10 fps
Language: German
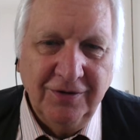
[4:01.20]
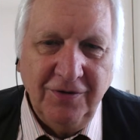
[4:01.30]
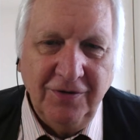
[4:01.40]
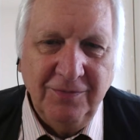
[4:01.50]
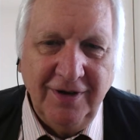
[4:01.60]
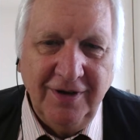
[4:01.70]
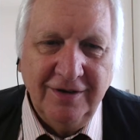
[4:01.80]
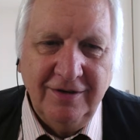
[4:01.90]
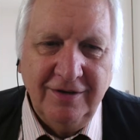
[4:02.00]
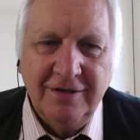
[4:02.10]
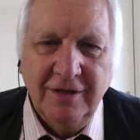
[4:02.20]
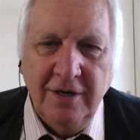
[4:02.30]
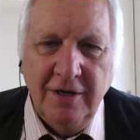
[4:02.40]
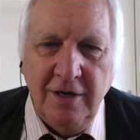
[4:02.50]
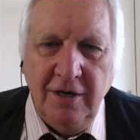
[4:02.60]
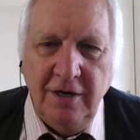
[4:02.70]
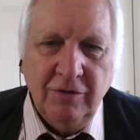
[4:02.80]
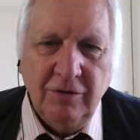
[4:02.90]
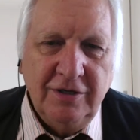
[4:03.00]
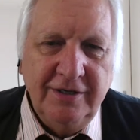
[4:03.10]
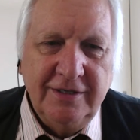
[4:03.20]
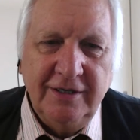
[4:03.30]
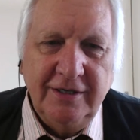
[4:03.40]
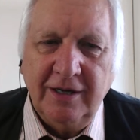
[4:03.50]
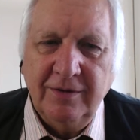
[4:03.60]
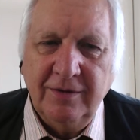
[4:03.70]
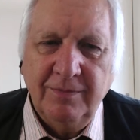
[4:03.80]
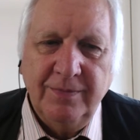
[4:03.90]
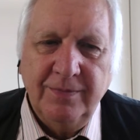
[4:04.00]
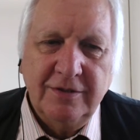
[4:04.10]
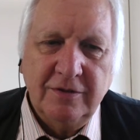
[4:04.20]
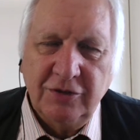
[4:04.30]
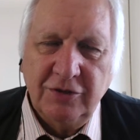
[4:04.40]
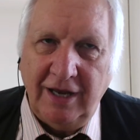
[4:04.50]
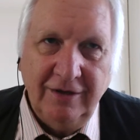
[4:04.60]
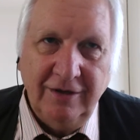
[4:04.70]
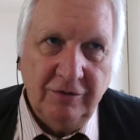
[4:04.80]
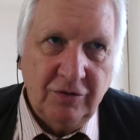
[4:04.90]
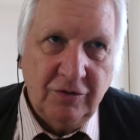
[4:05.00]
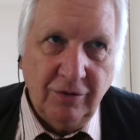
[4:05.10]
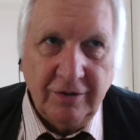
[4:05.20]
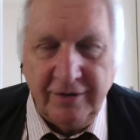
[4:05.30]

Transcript: Höhenmeter ist und schließlich dann bis zum Steinernen Tor,